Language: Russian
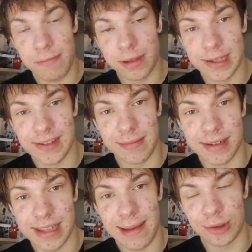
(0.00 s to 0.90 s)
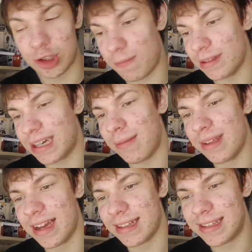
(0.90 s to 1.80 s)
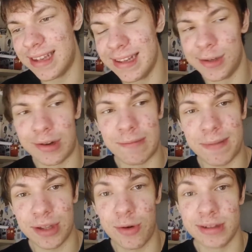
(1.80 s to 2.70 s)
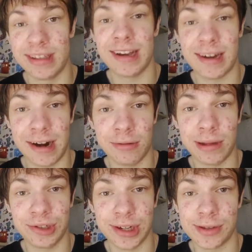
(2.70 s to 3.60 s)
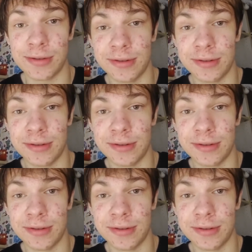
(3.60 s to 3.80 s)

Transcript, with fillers: Мы-то с вами знаем, что подрамник от Цельзиора подходит и на крауна Джесту.